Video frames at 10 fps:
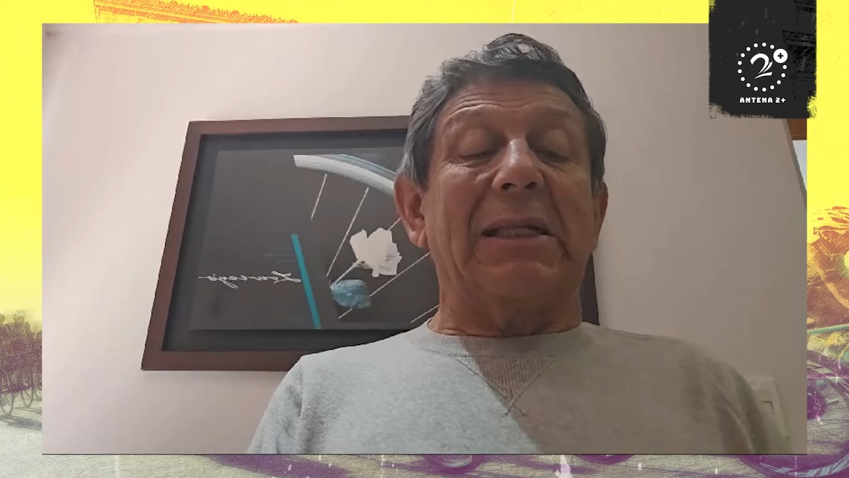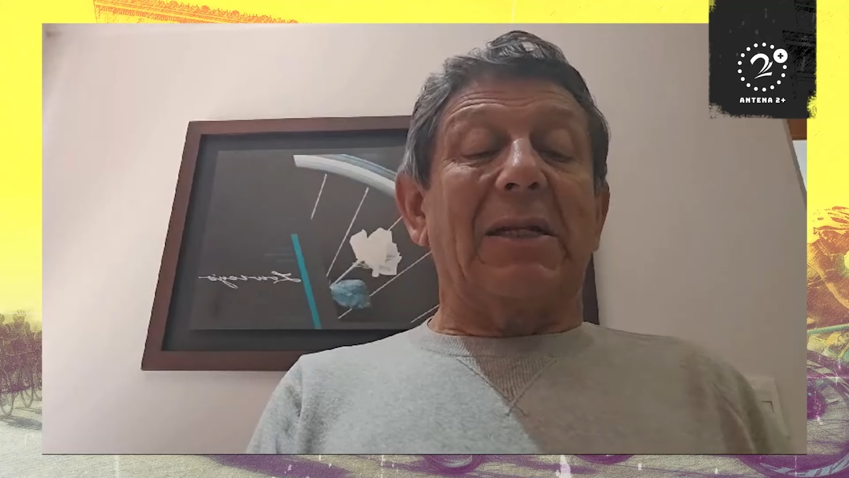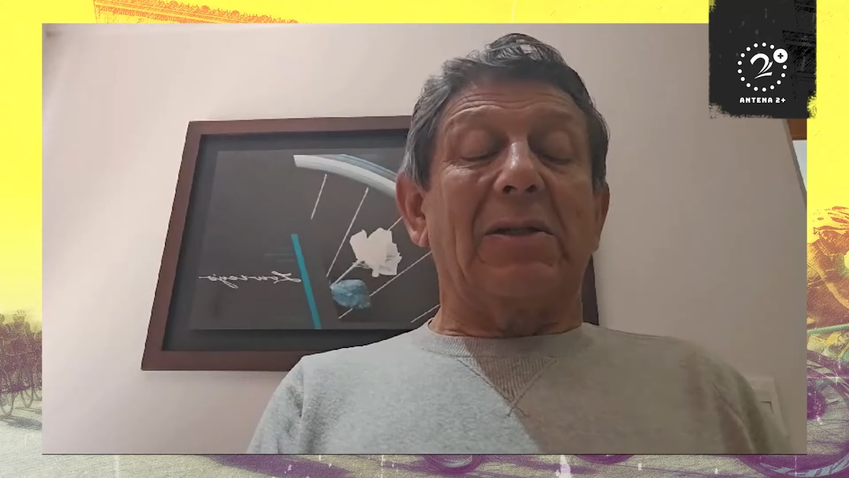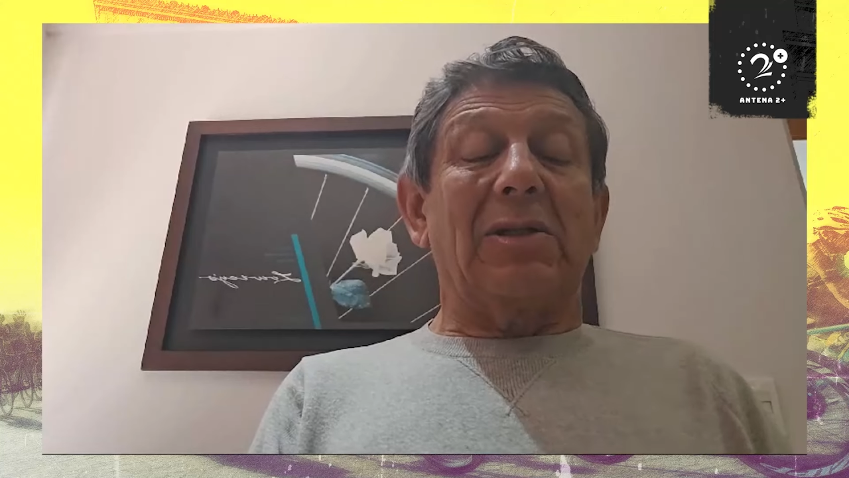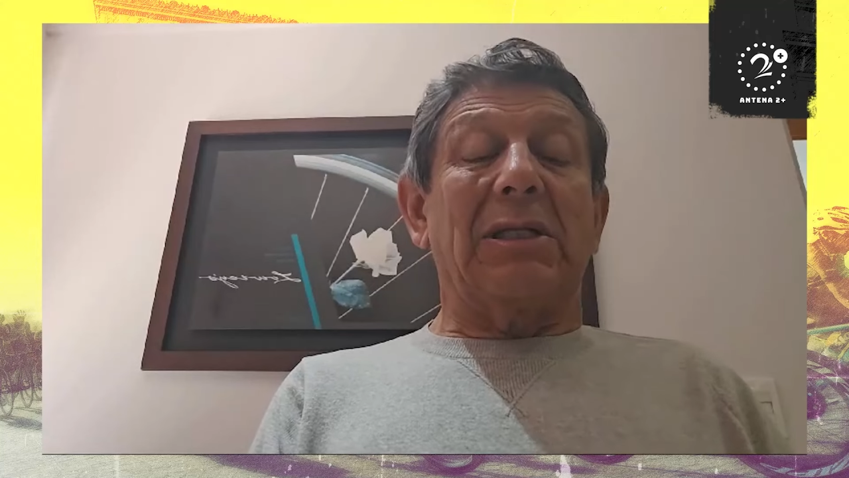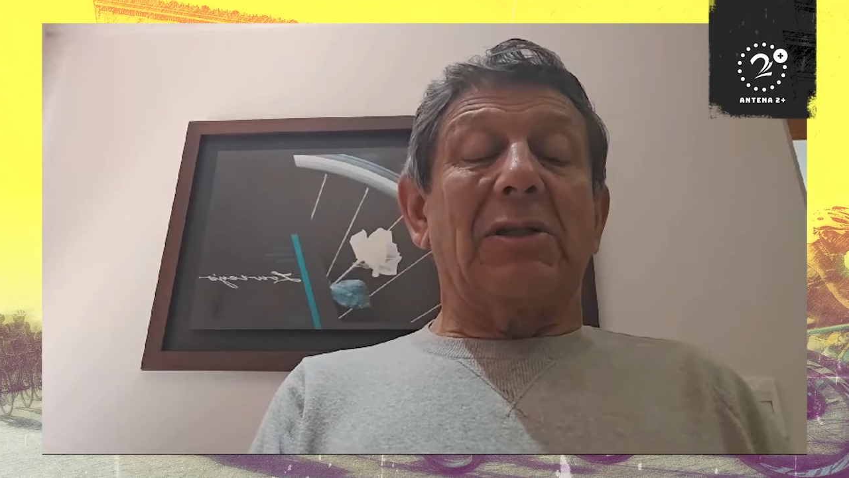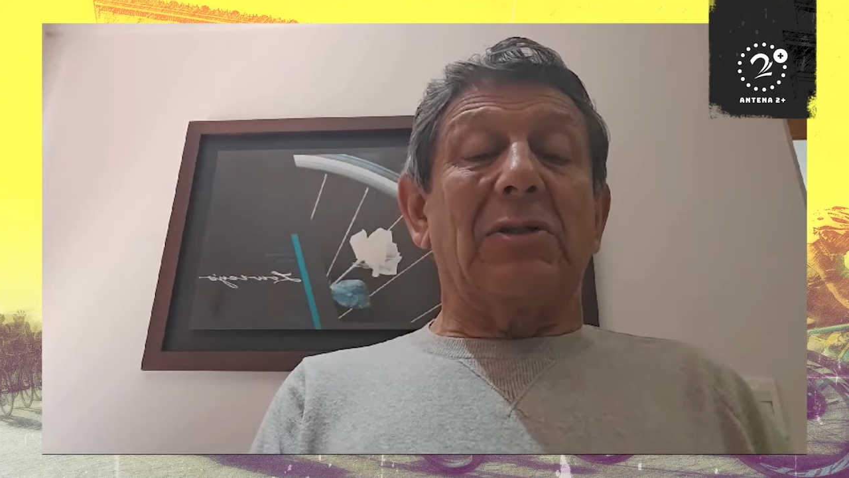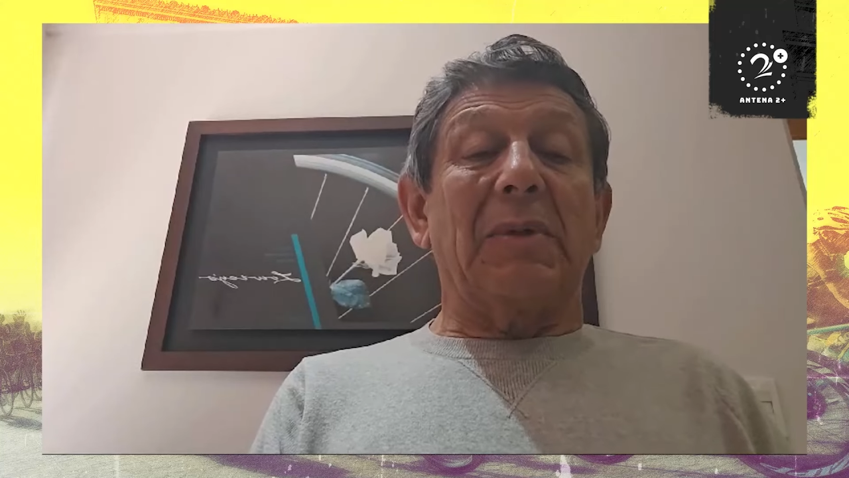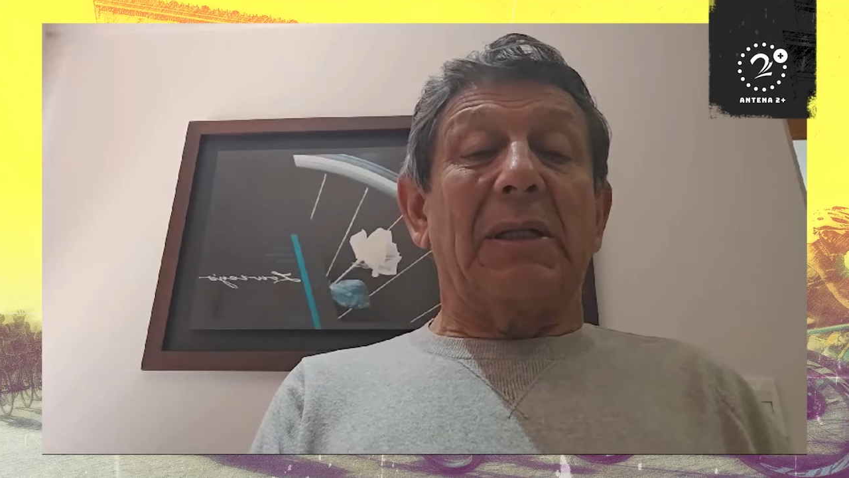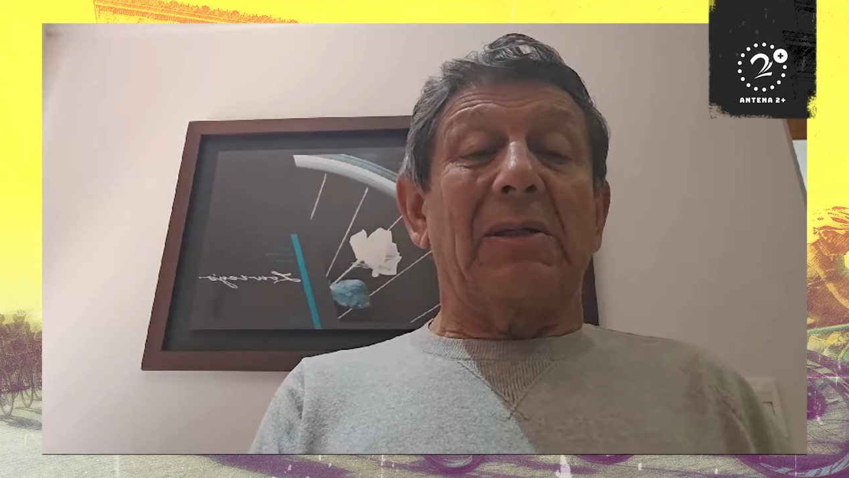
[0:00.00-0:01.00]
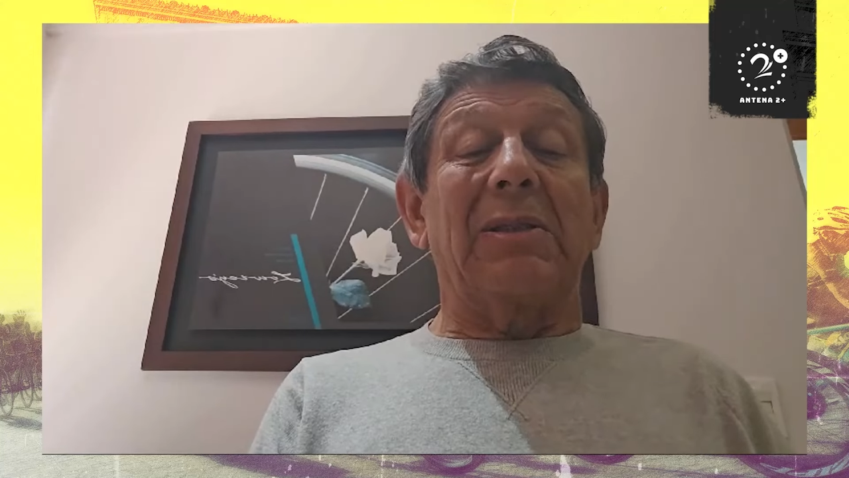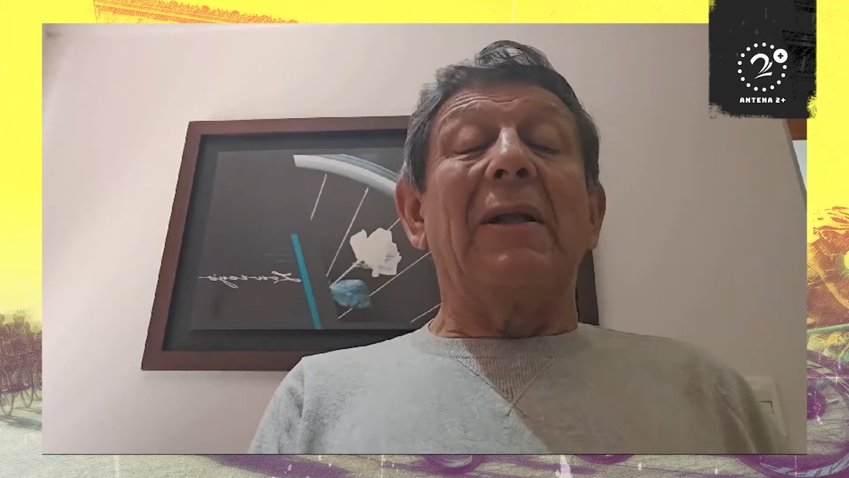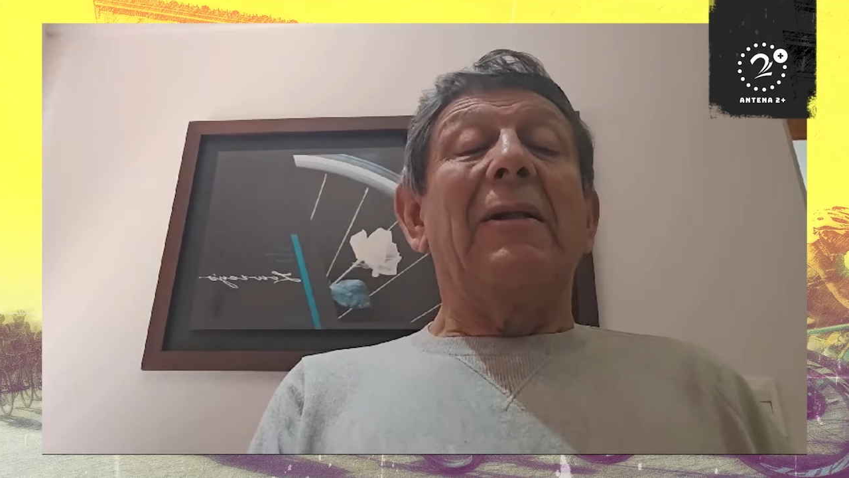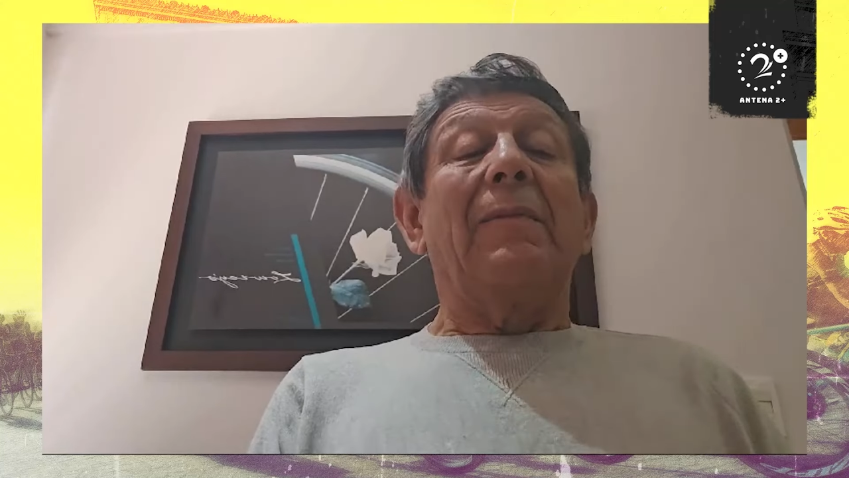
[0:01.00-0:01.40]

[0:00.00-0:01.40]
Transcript: de los 200 metros.